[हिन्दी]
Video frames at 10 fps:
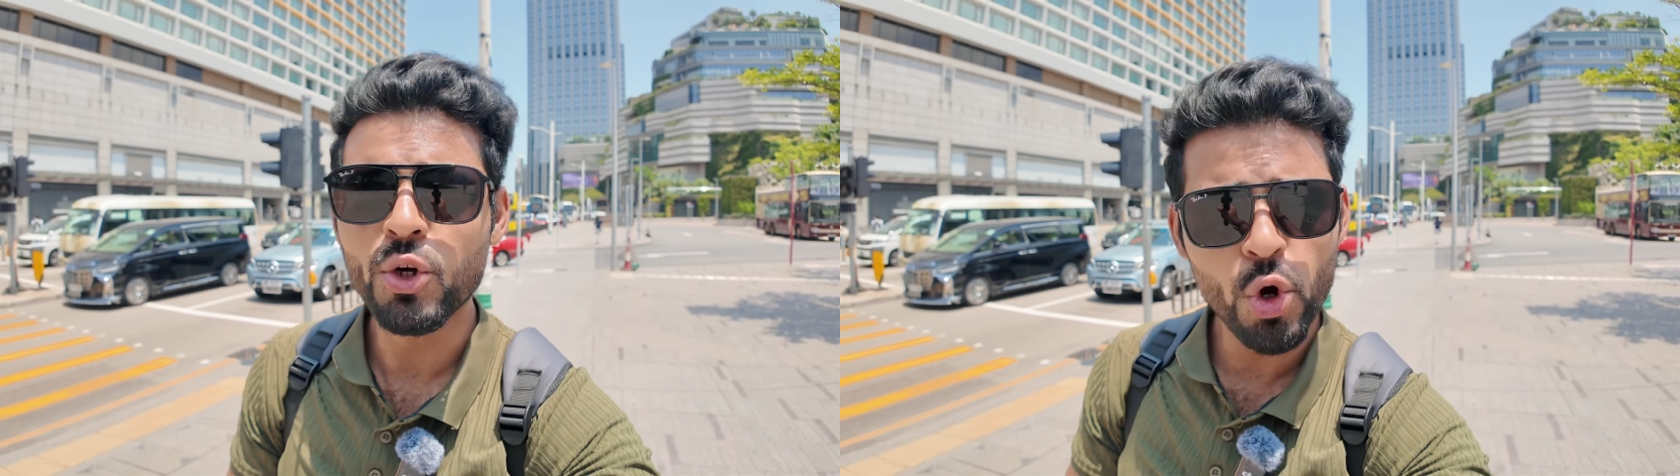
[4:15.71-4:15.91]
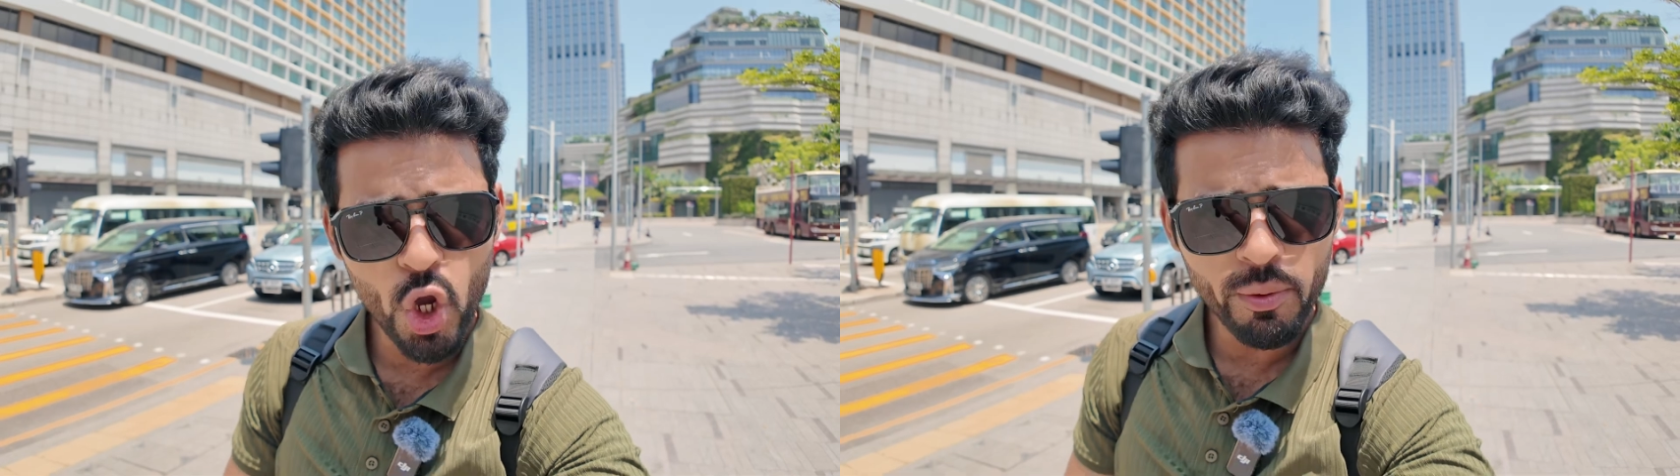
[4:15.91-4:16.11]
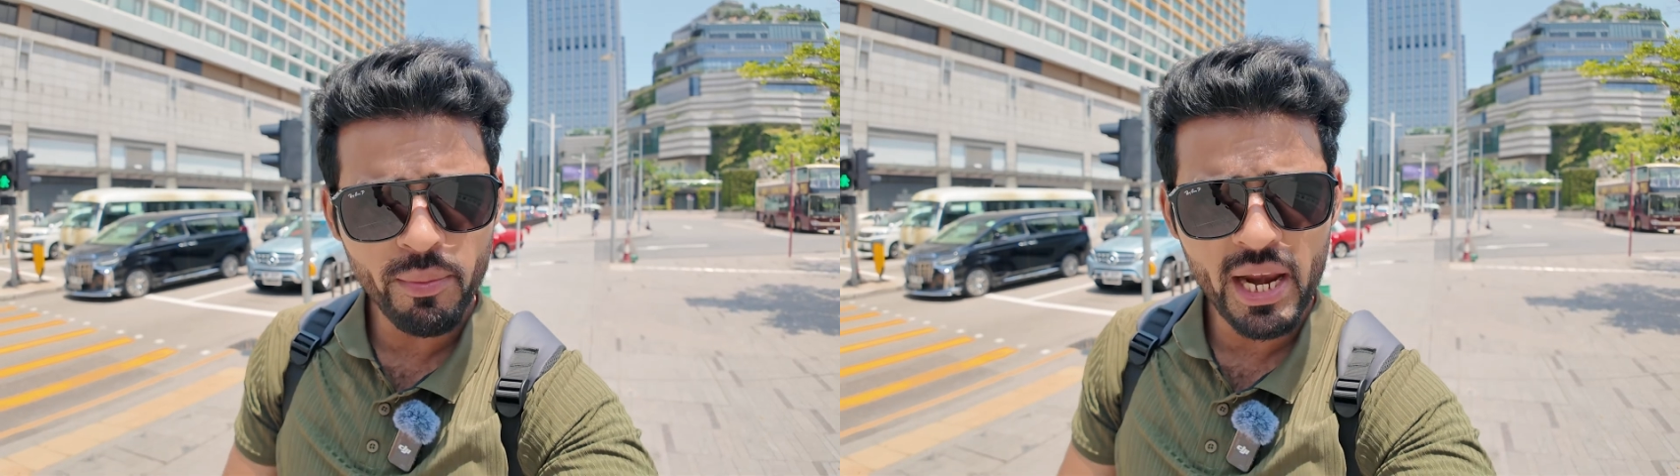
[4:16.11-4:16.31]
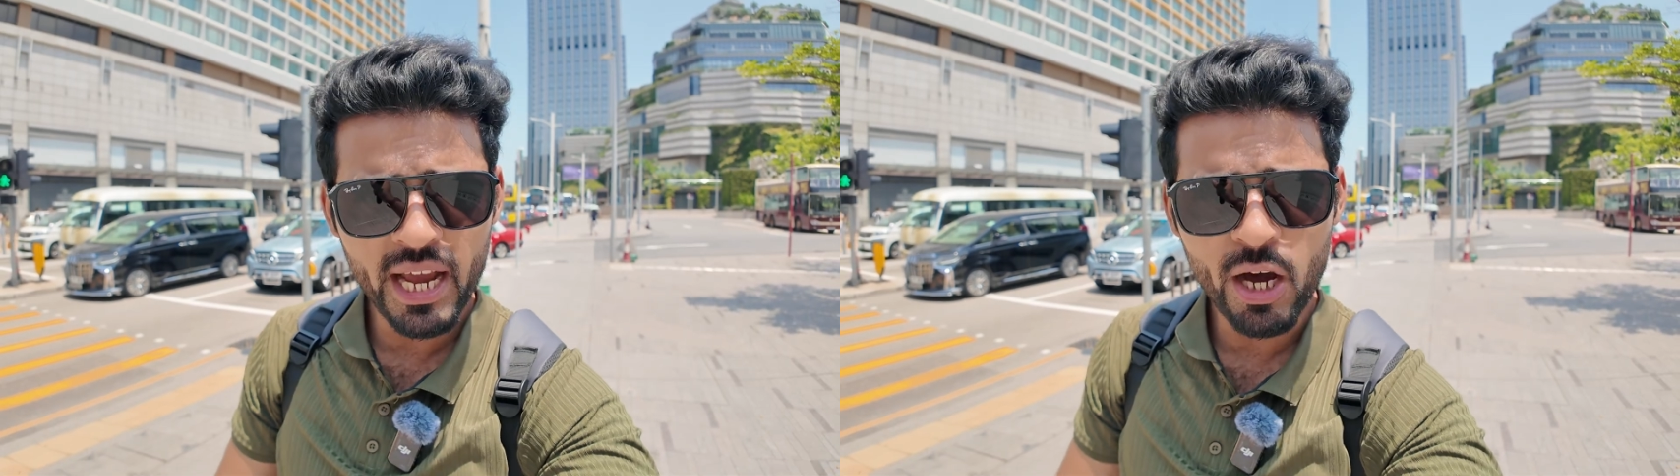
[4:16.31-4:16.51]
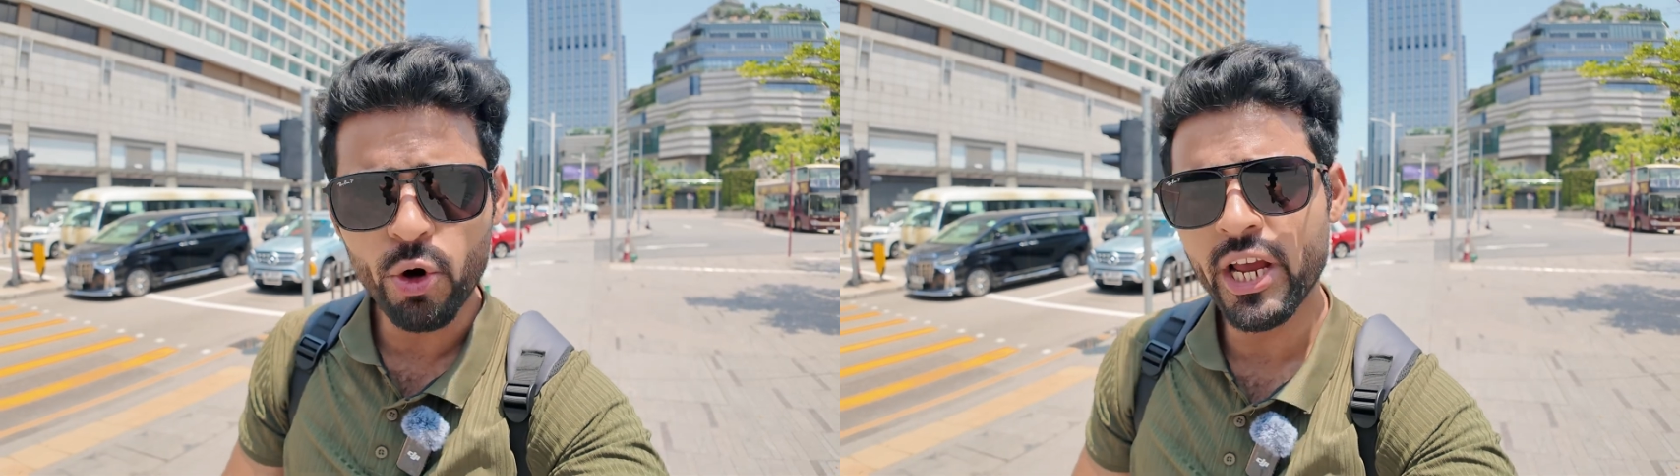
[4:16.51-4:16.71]
टोक्यो में
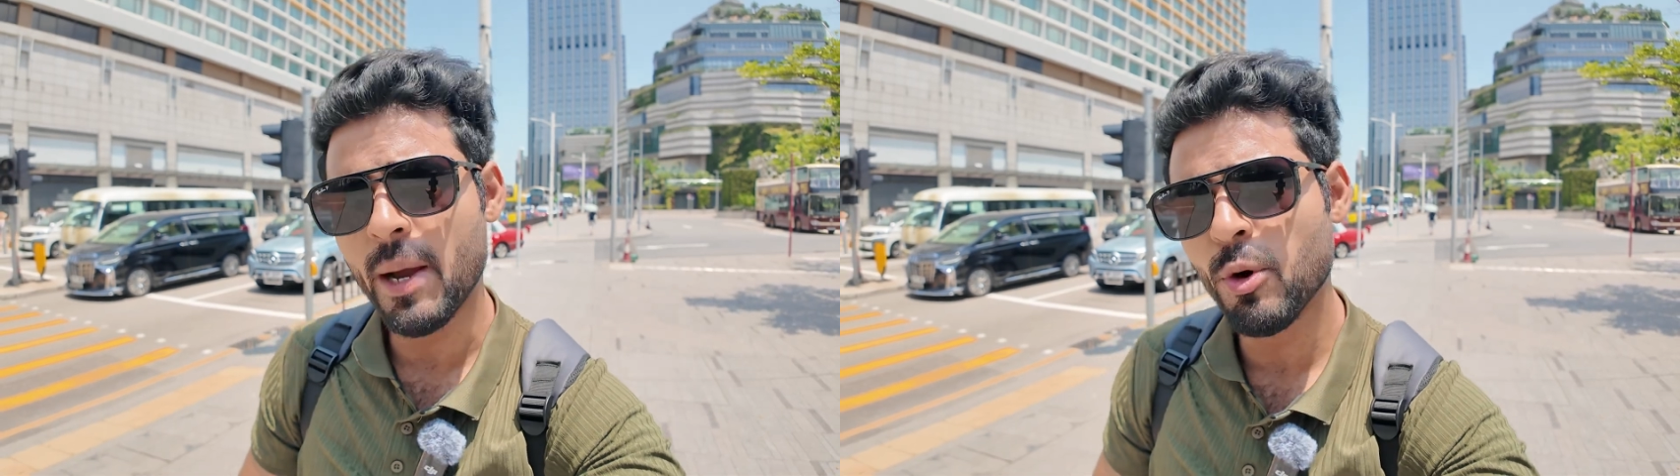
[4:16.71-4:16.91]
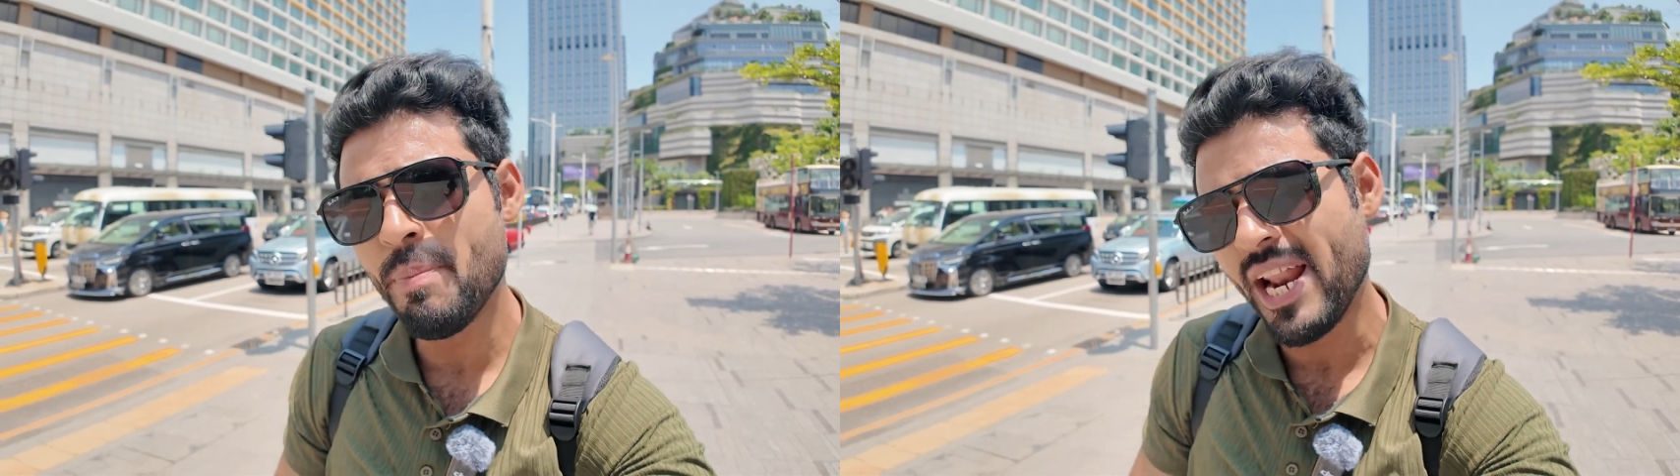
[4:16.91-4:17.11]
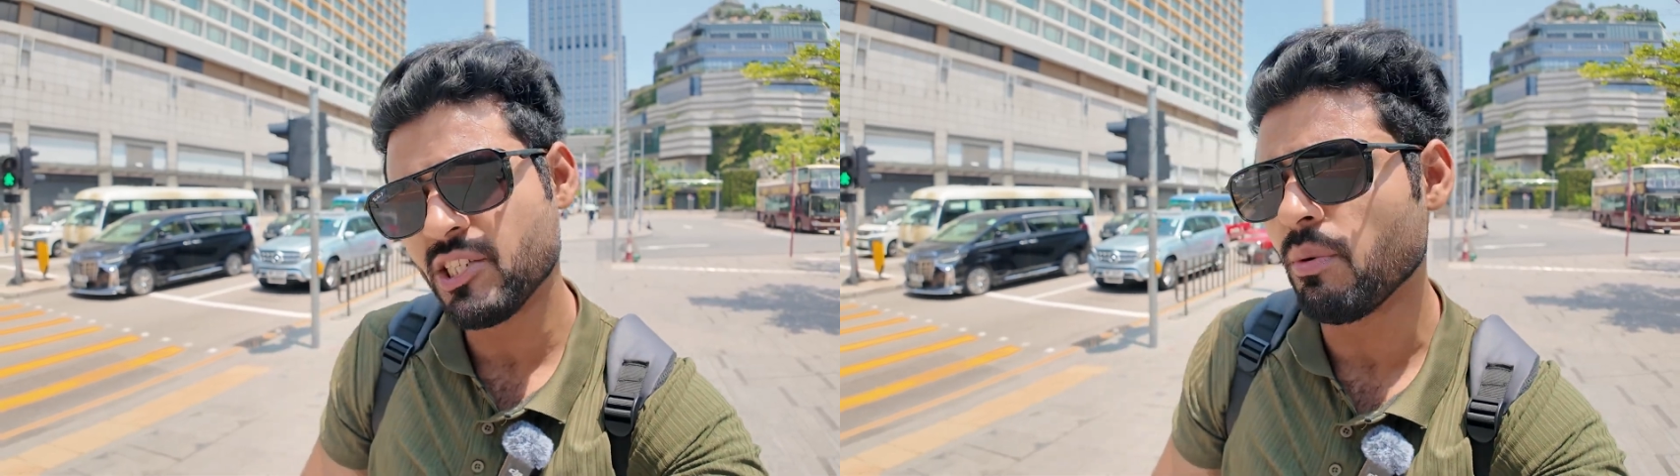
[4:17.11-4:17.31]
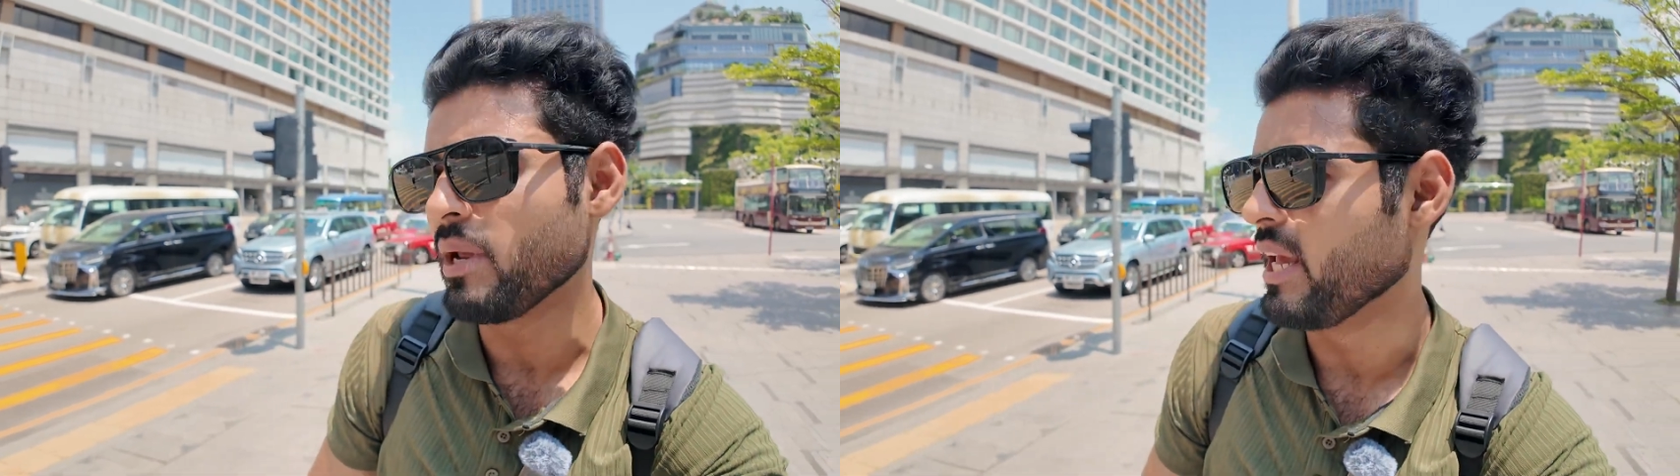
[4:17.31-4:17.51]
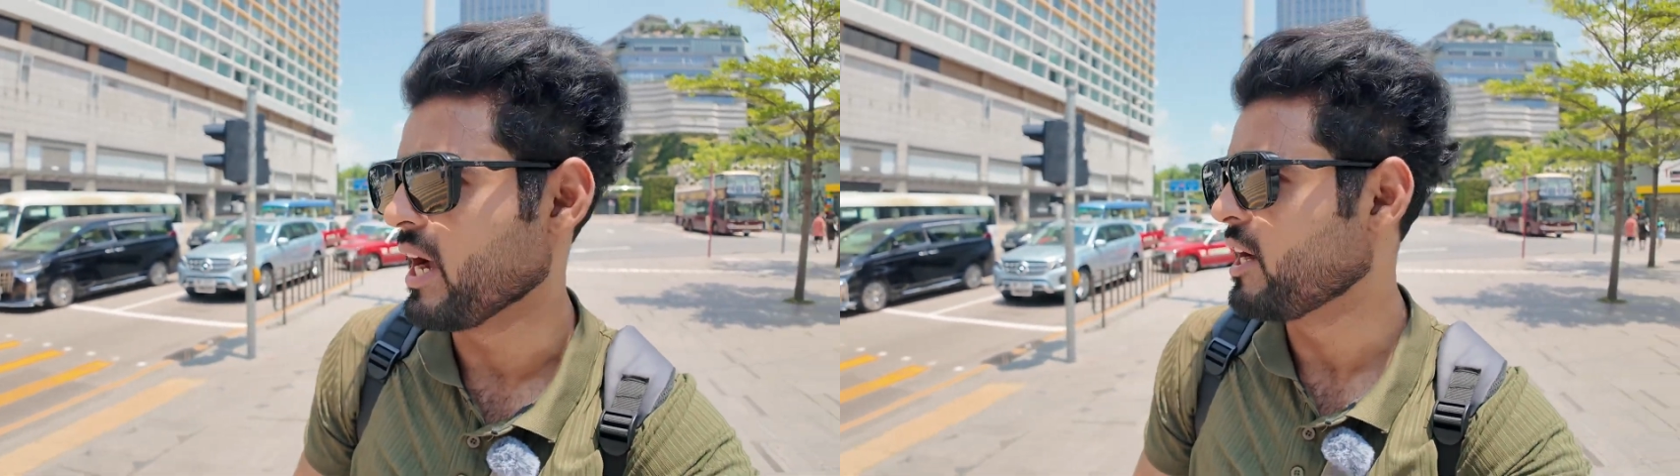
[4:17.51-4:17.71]
मिलेगा और एक आपको पेरिस में
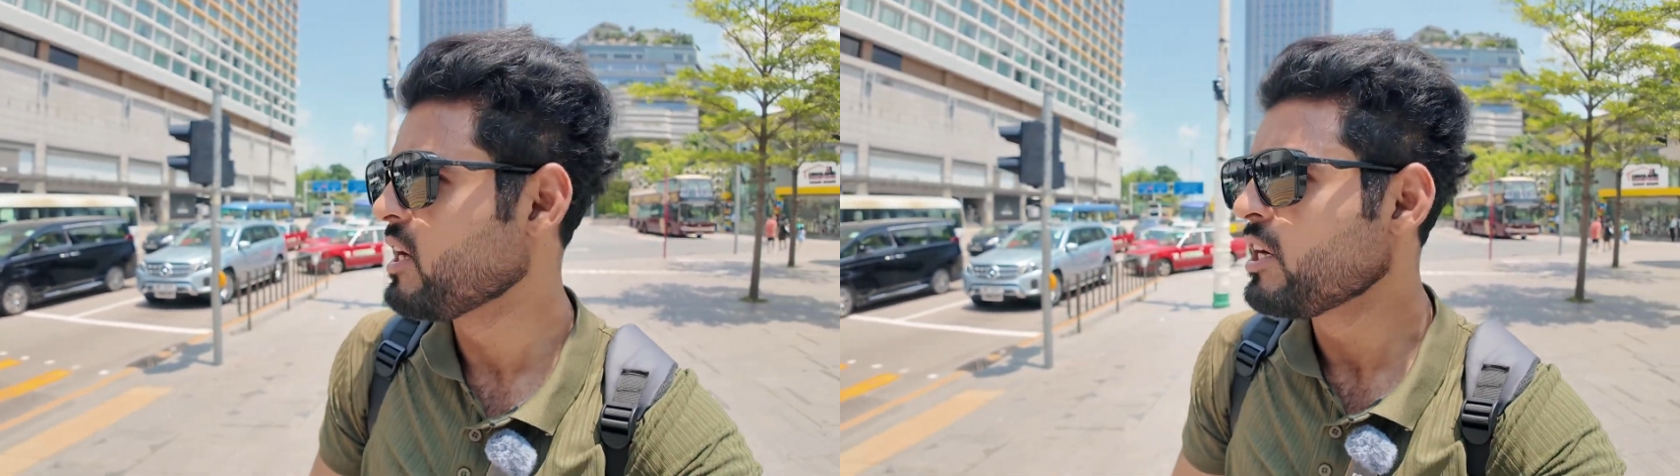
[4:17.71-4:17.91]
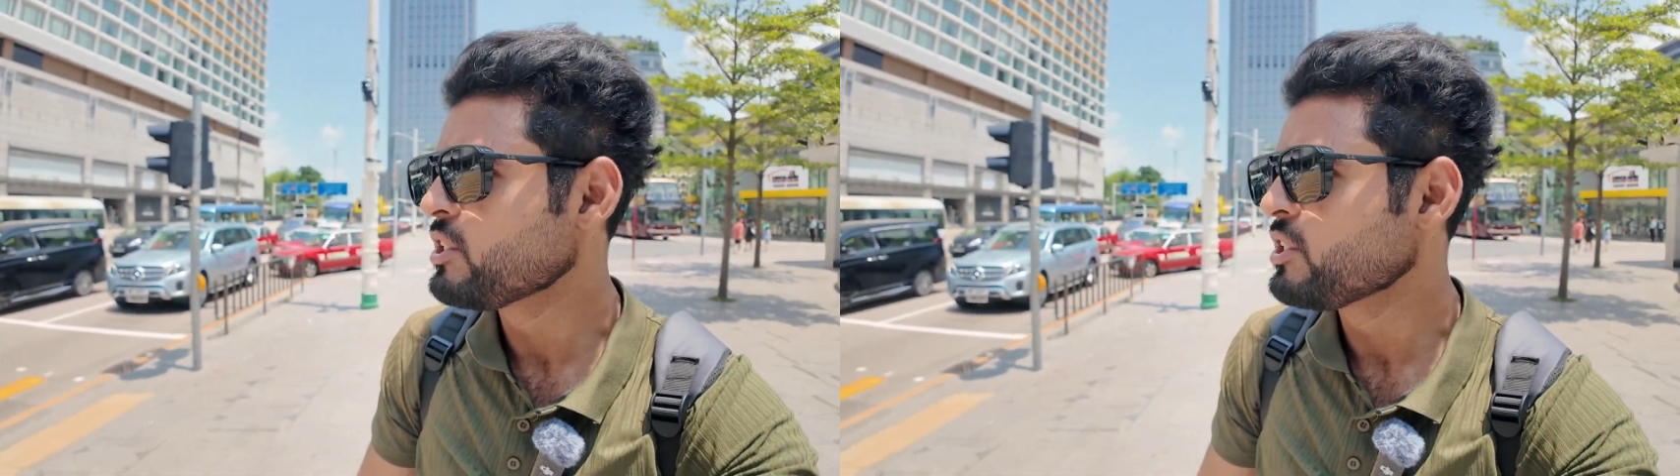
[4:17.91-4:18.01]
मिलेगा